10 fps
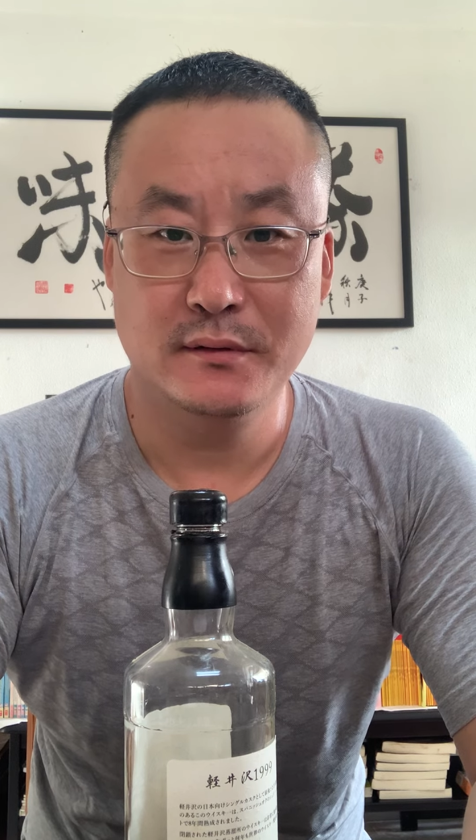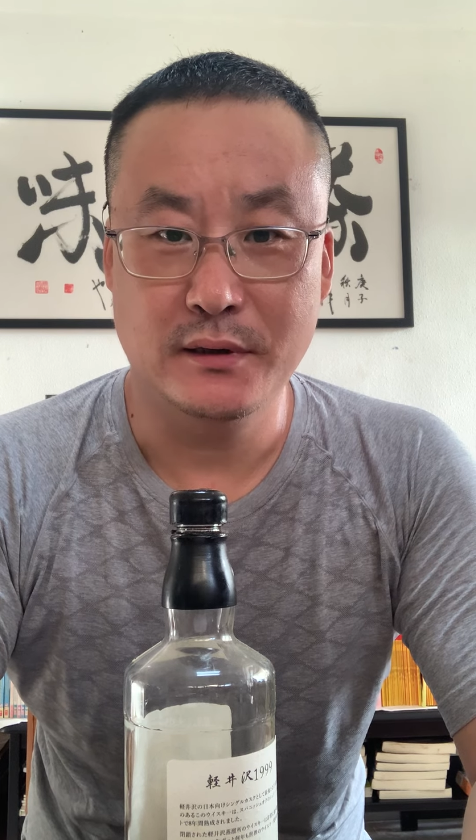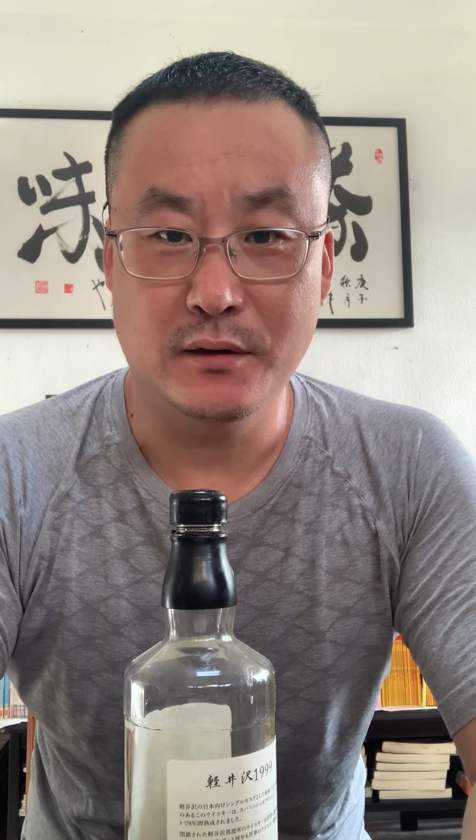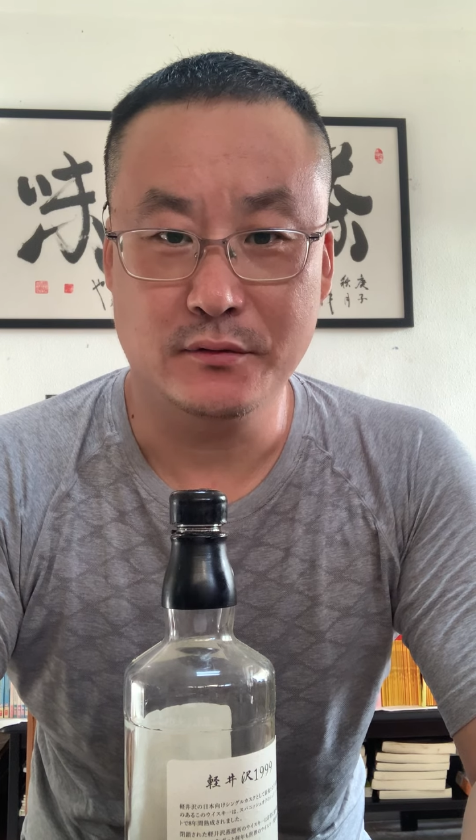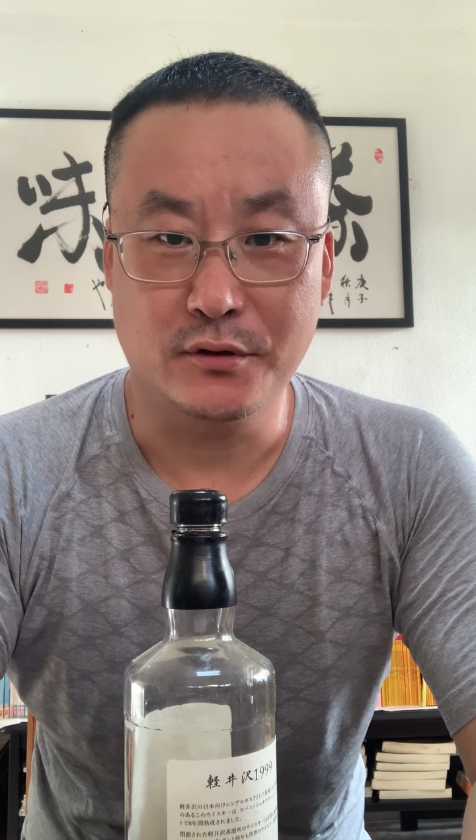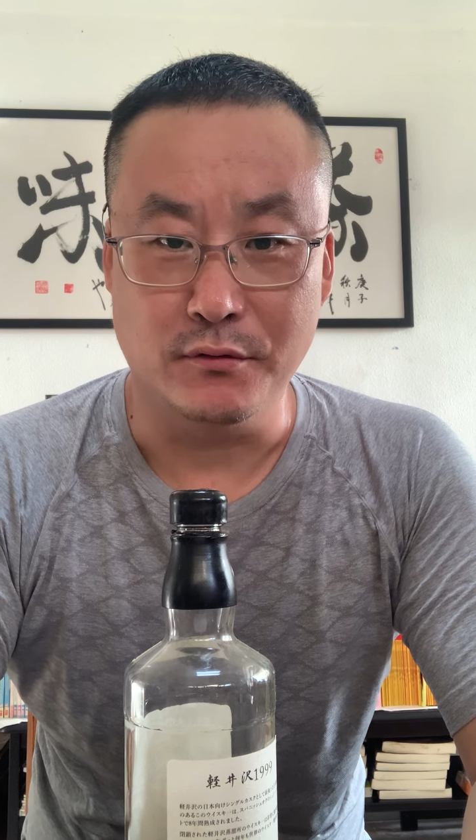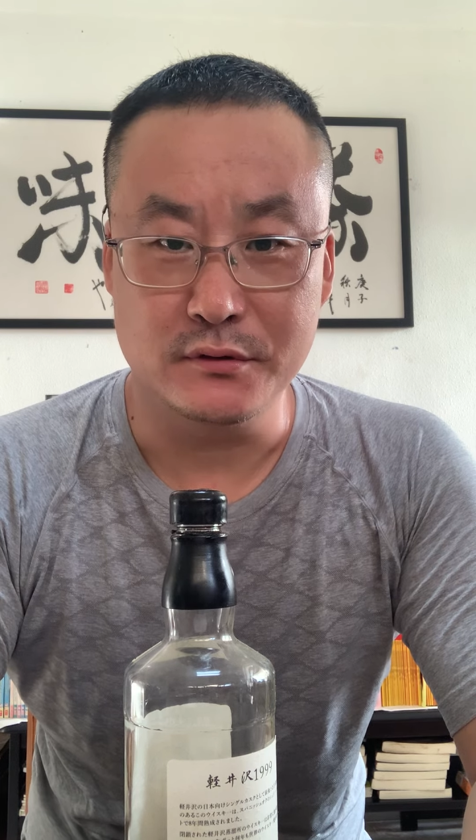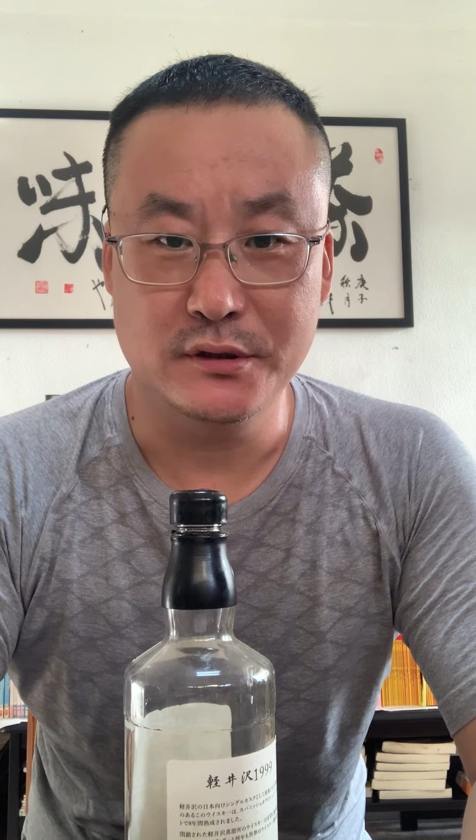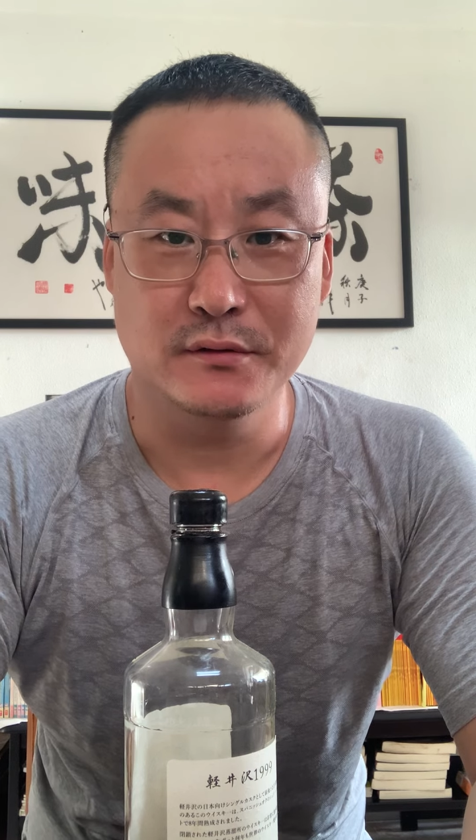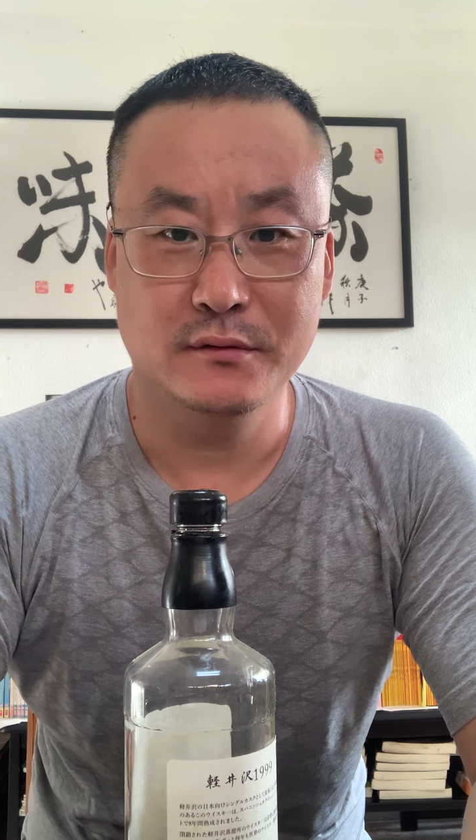然后懂
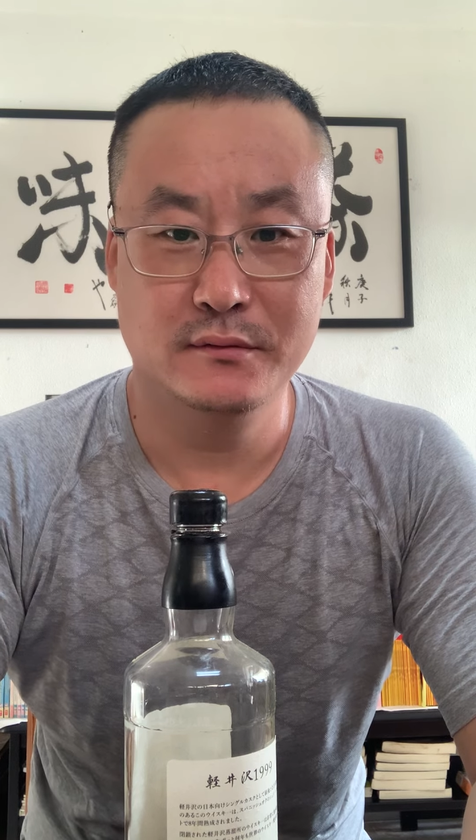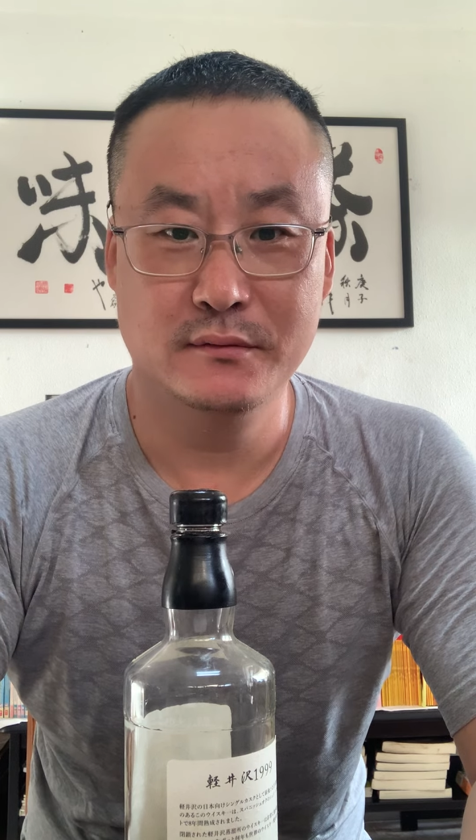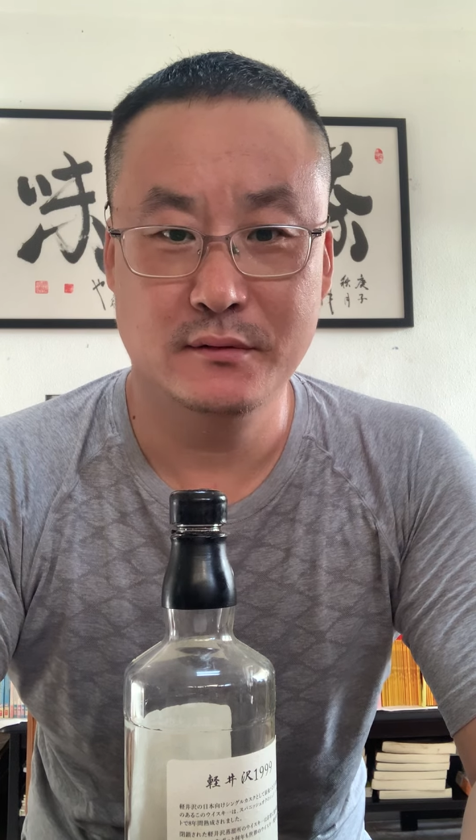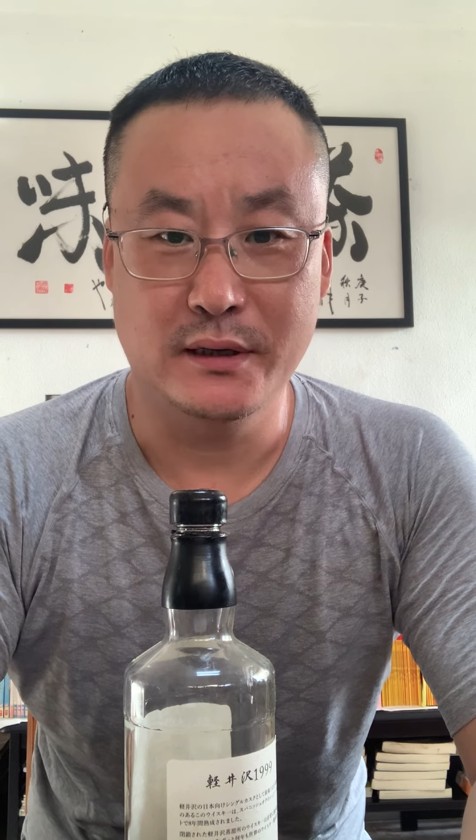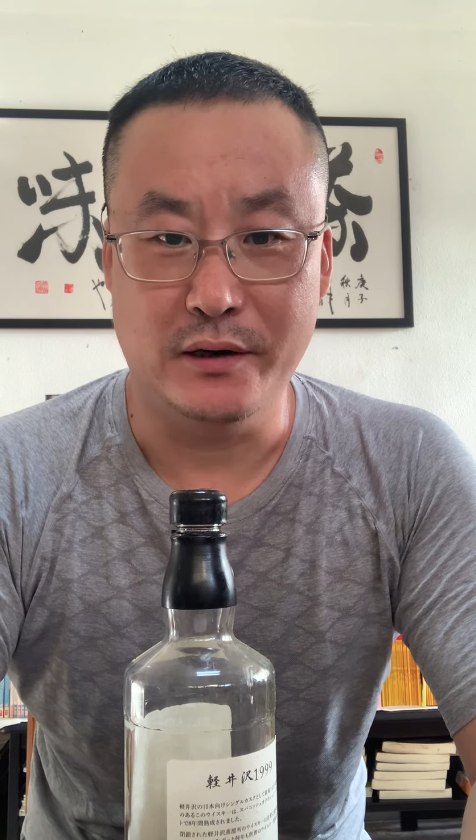酒，然